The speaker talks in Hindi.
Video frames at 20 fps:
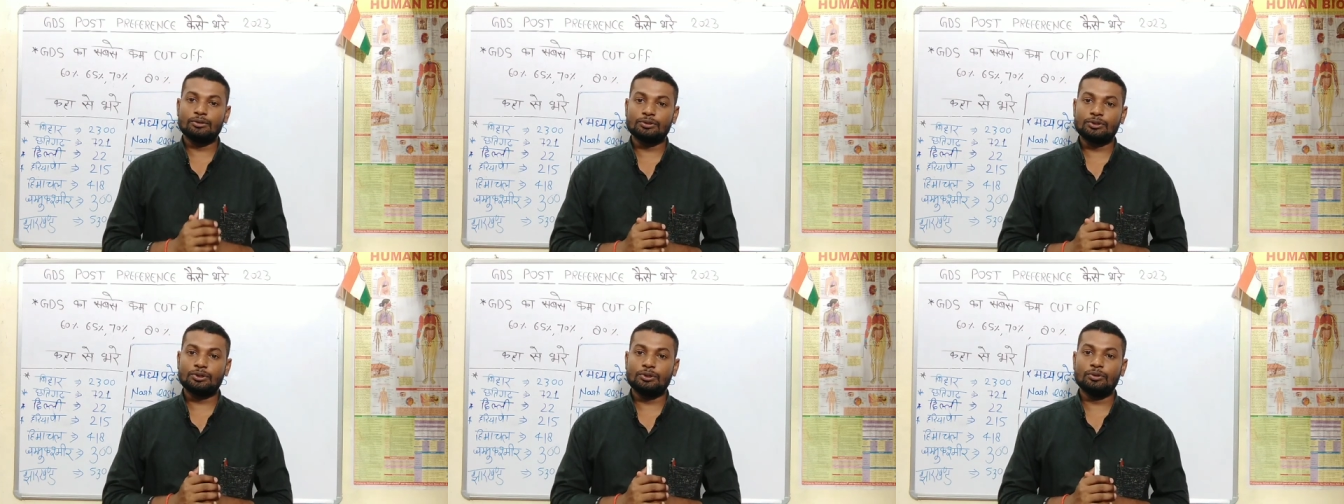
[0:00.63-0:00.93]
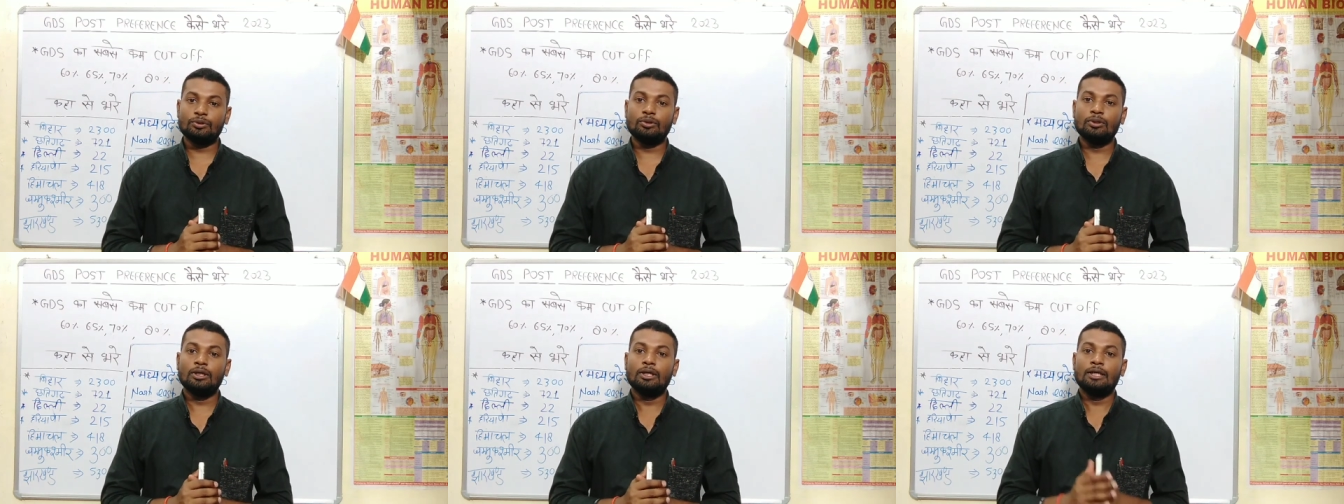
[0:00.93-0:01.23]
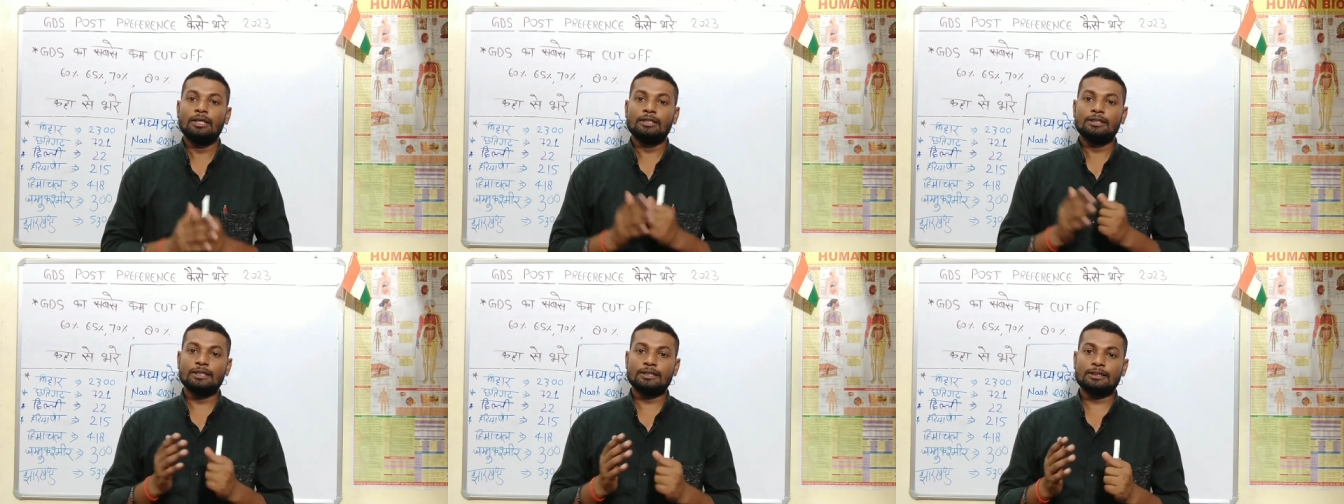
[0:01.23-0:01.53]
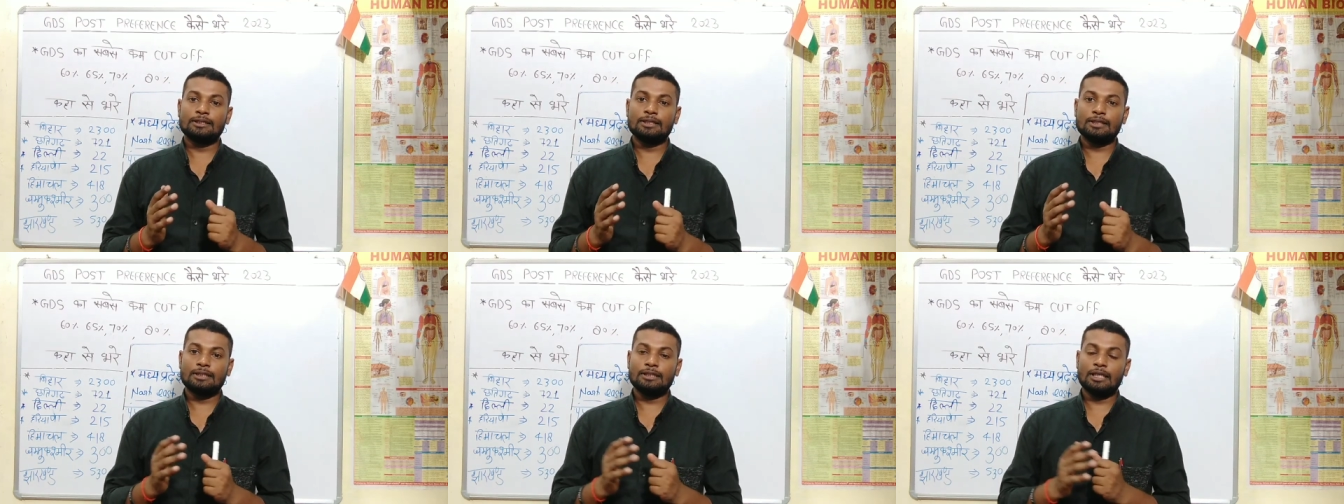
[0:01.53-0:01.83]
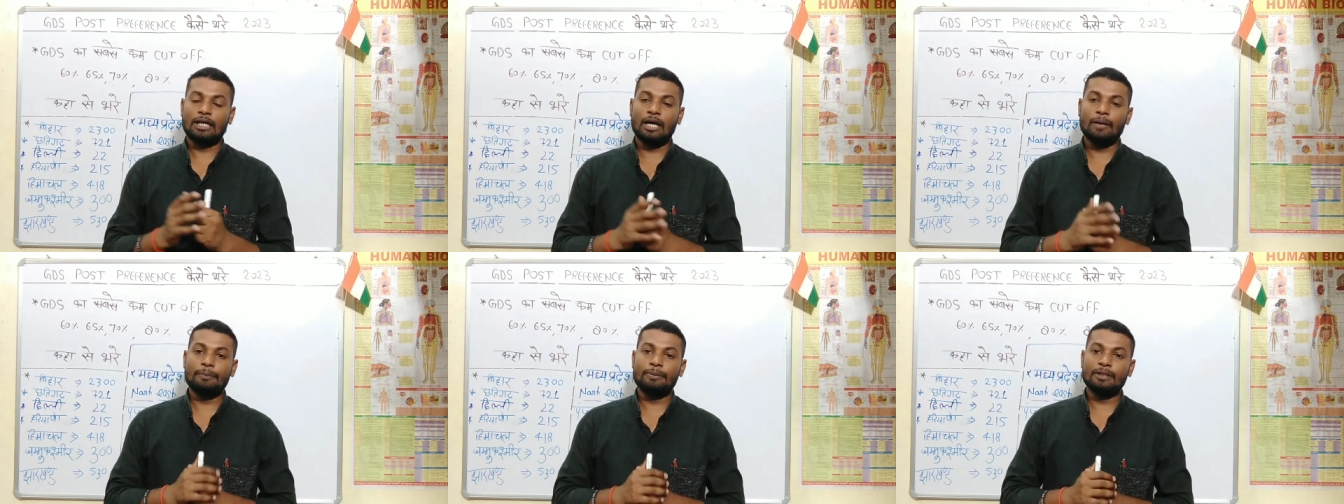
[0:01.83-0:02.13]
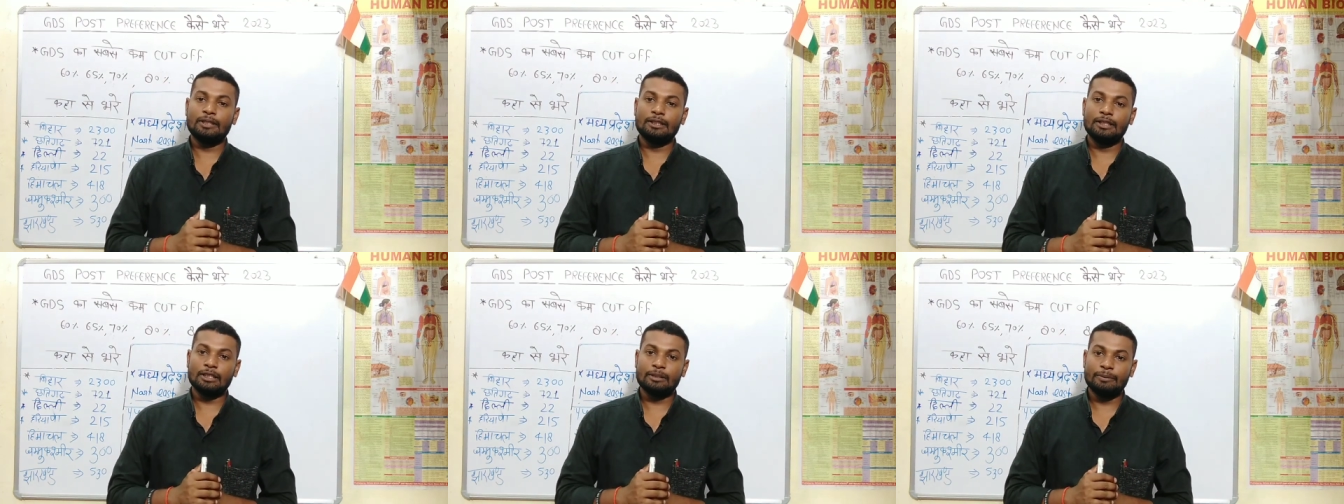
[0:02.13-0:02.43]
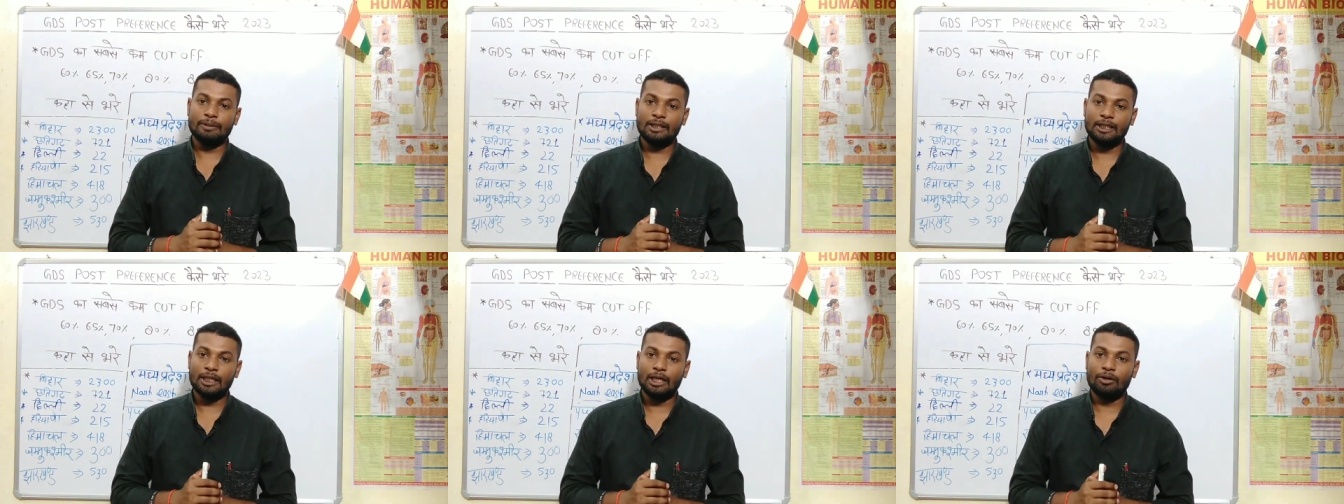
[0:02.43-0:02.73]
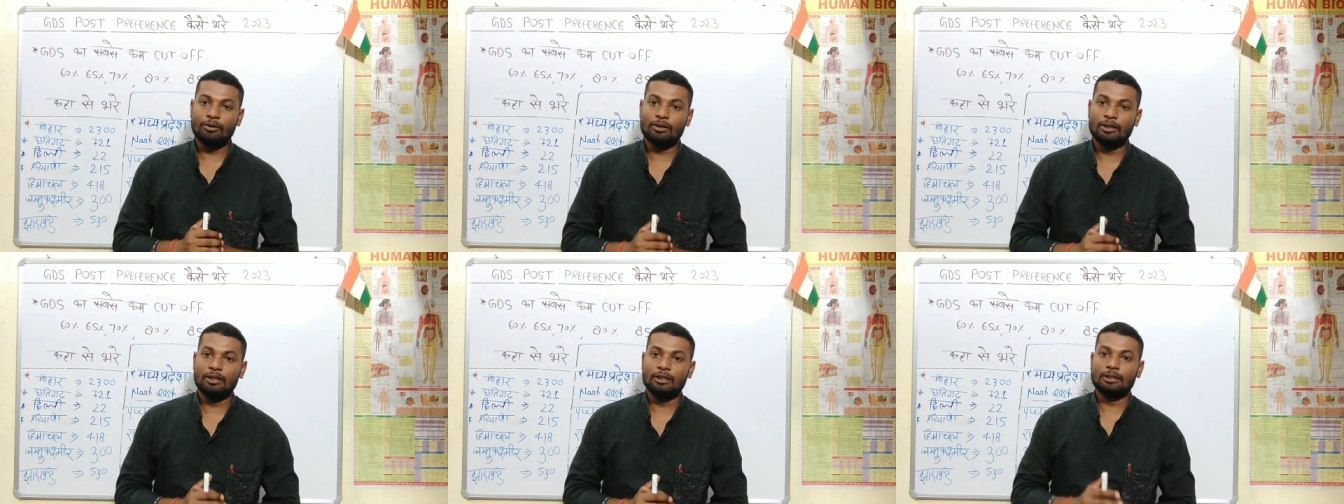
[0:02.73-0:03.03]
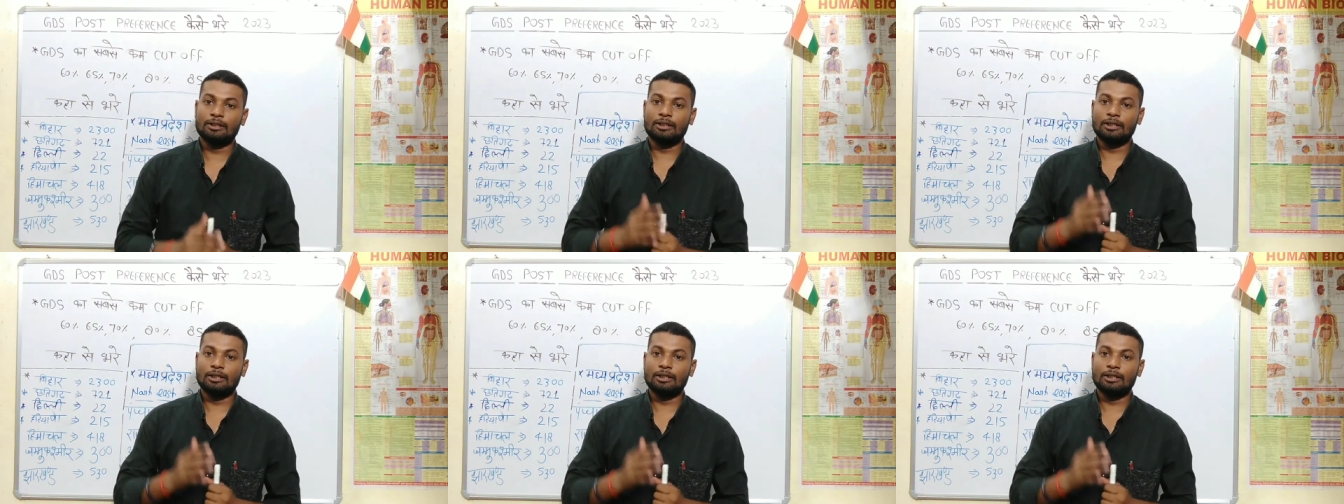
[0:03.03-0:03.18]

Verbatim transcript: दोस्तों जैसे कि आपने देख भी लिया होगा